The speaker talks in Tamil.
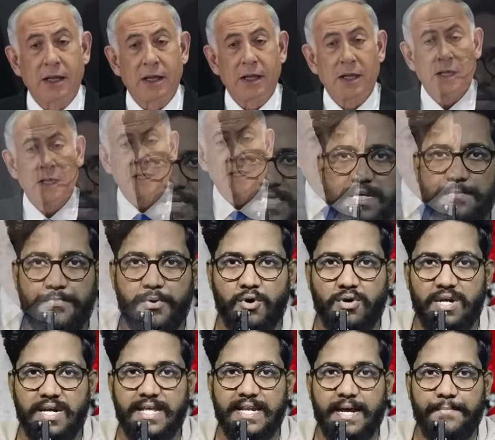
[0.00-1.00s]
அதில் இந்த
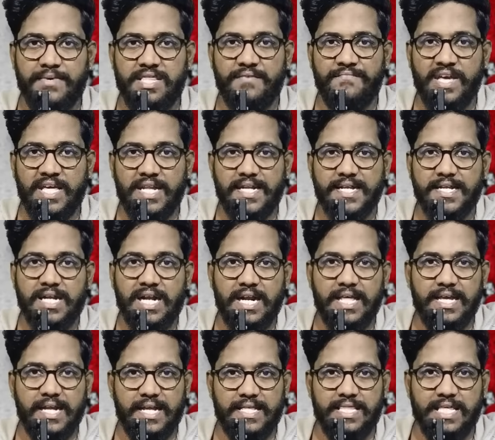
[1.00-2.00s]
போரில் நமது வீரர்களை
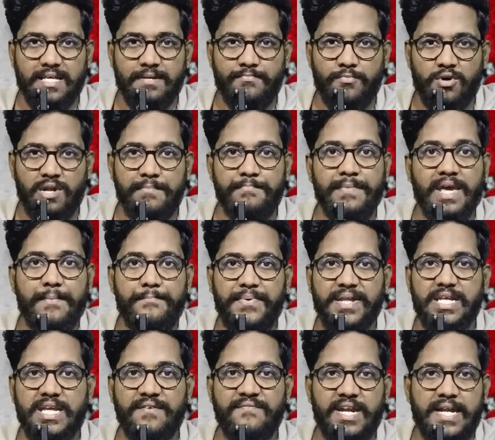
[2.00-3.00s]
இழந்ததன் மூலம்
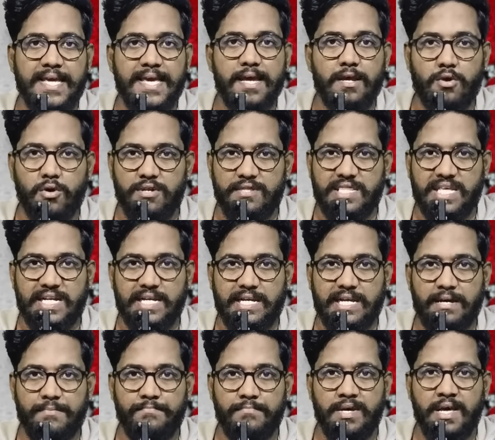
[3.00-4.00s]
மிகப்பெரிய விலையை
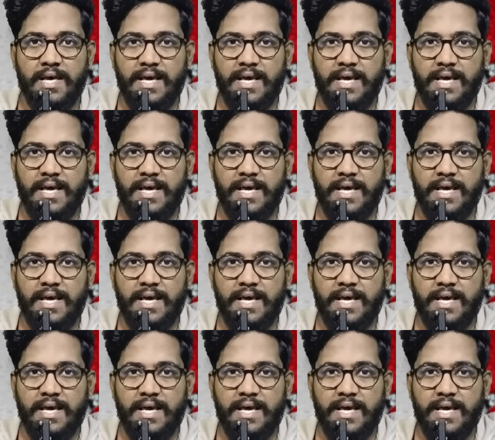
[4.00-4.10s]
கொடுத்திருக்கோம்